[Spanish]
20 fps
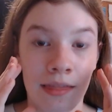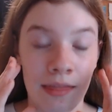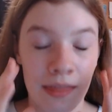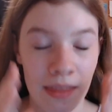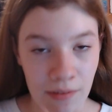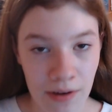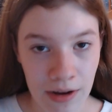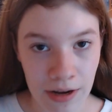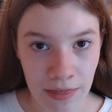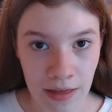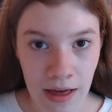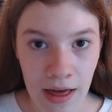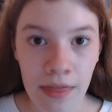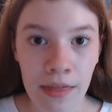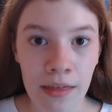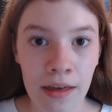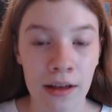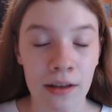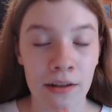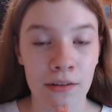De verdad,
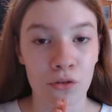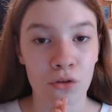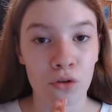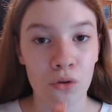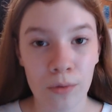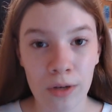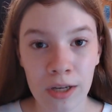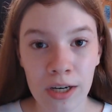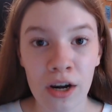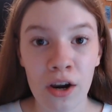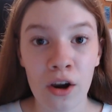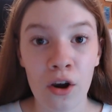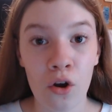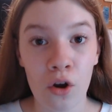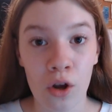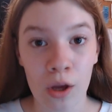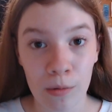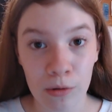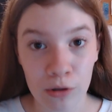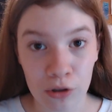subir lo
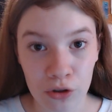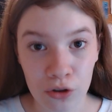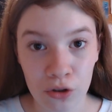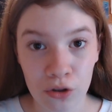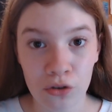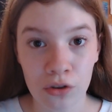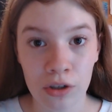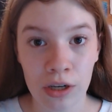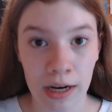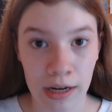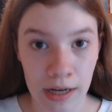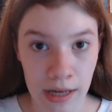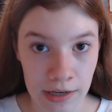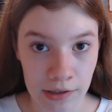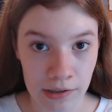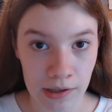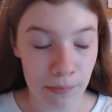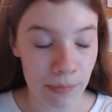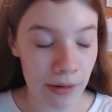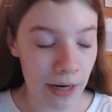que vosotros
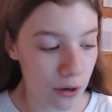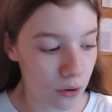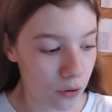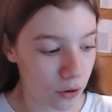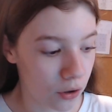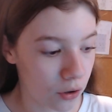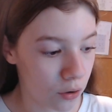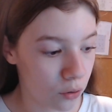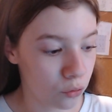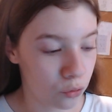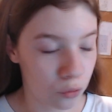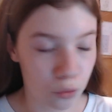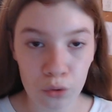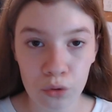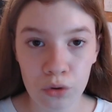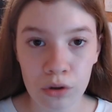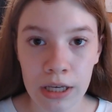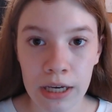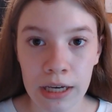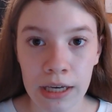queráis, en plan, lo que os
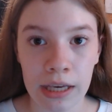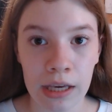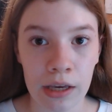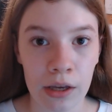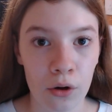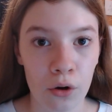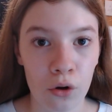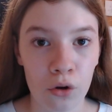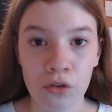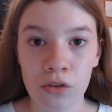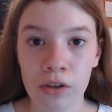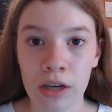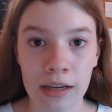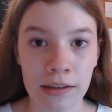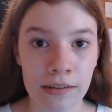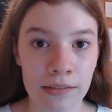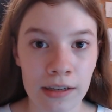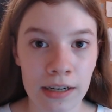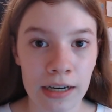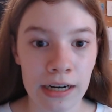guste, que no os
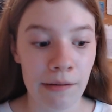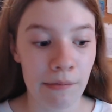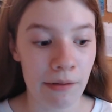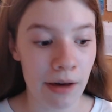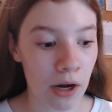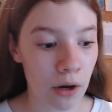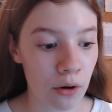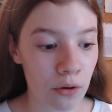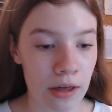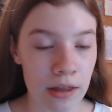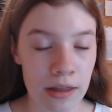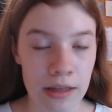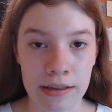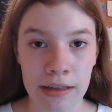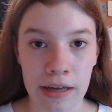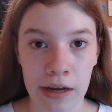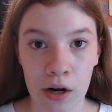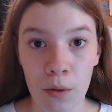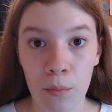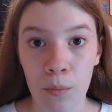canse grabarlo y
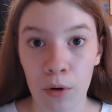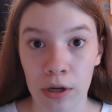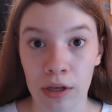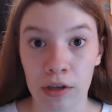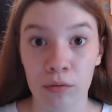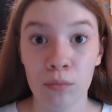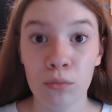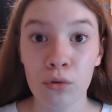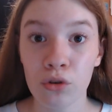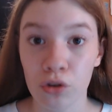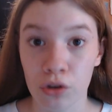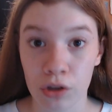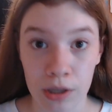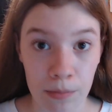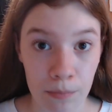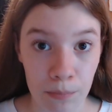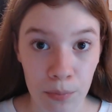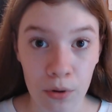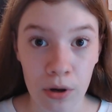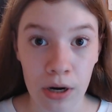editarlo porque es mucho
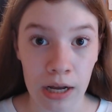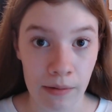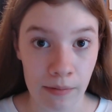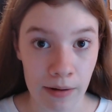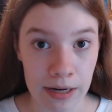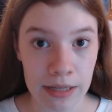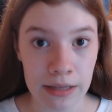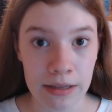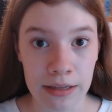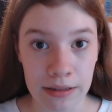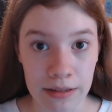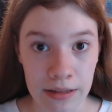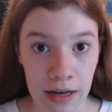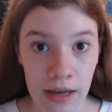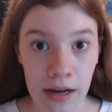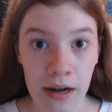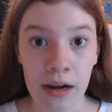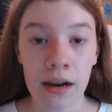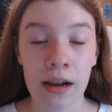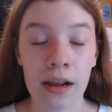tiempo grabar y
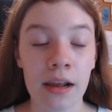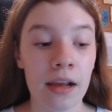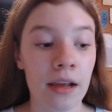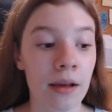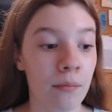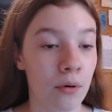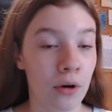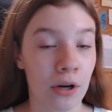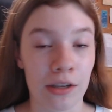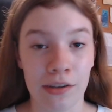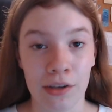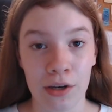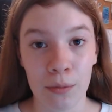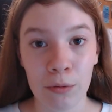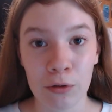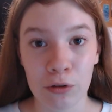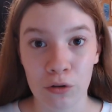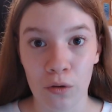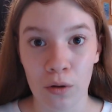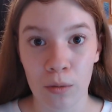editar porque si no,
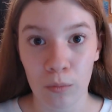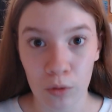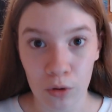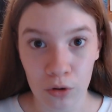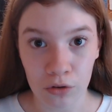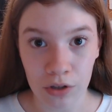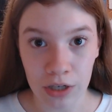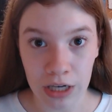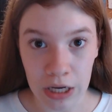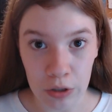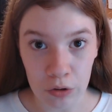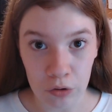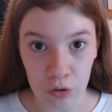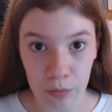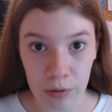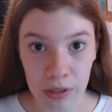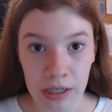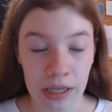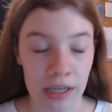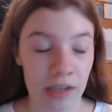pues todo el mundo sería
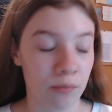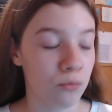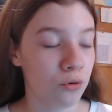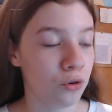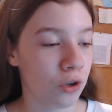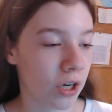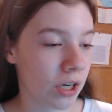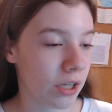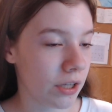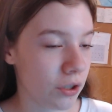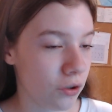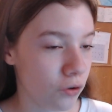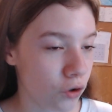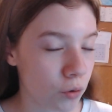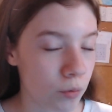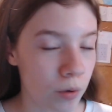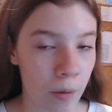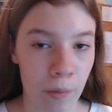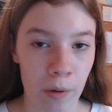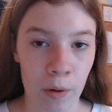youtuber, que es mucha gente
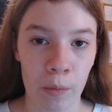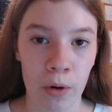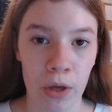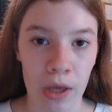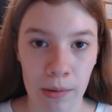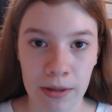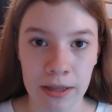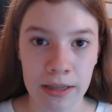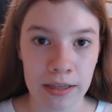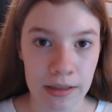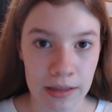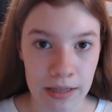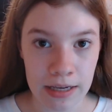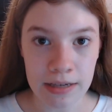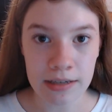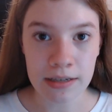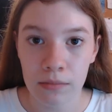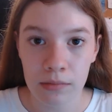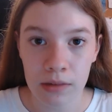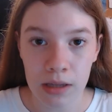youtuber, pero bueno, ya me
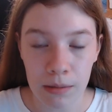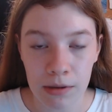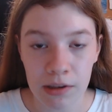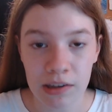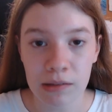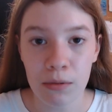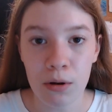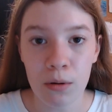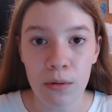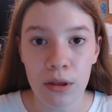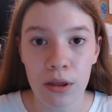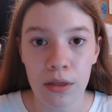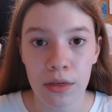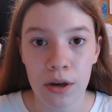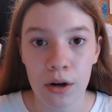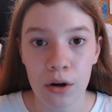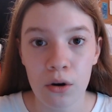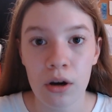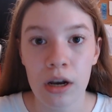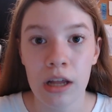entendéis. También se me olvidó
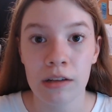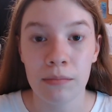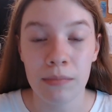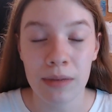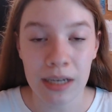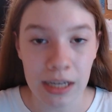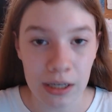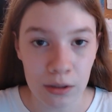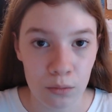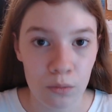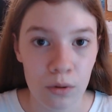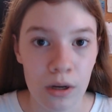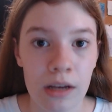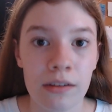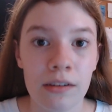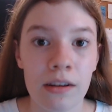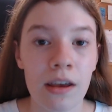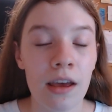decirlo, las miniaturas.